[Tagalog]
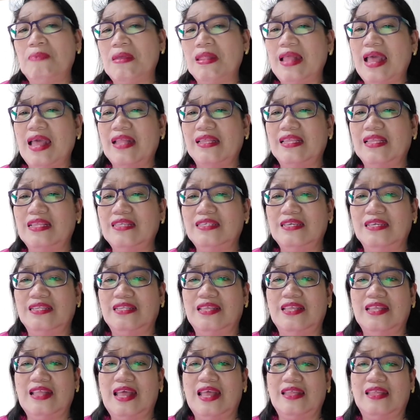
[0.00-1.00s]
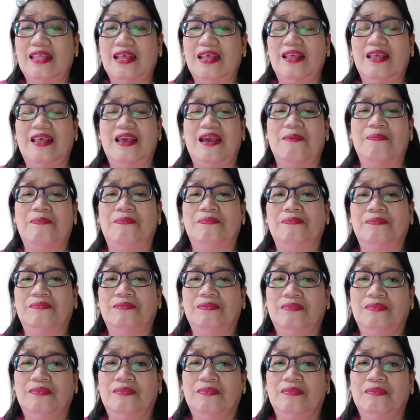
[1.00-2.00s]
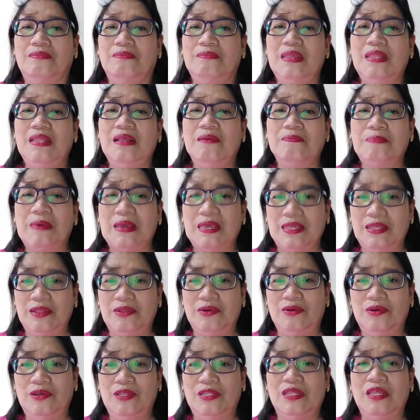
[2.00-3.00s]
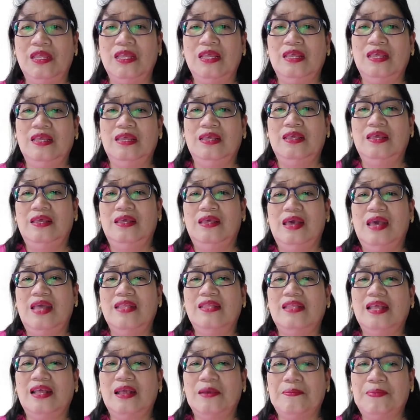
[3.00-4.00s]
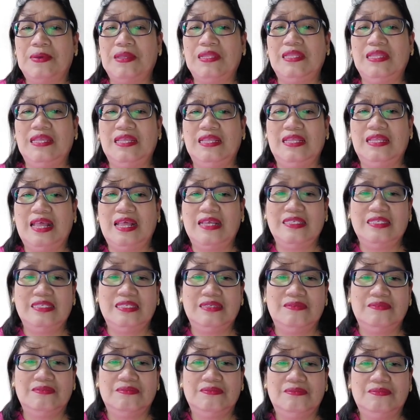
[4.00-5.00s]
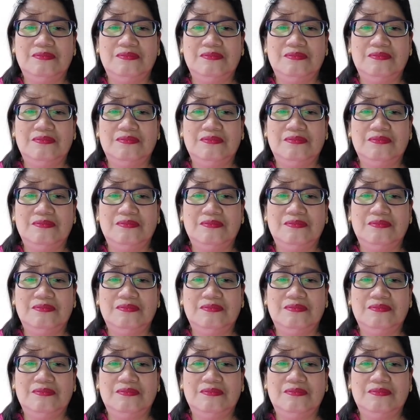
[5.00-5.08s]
pa natin siya tinatanggap bilang Panginoon at tagapagligtas.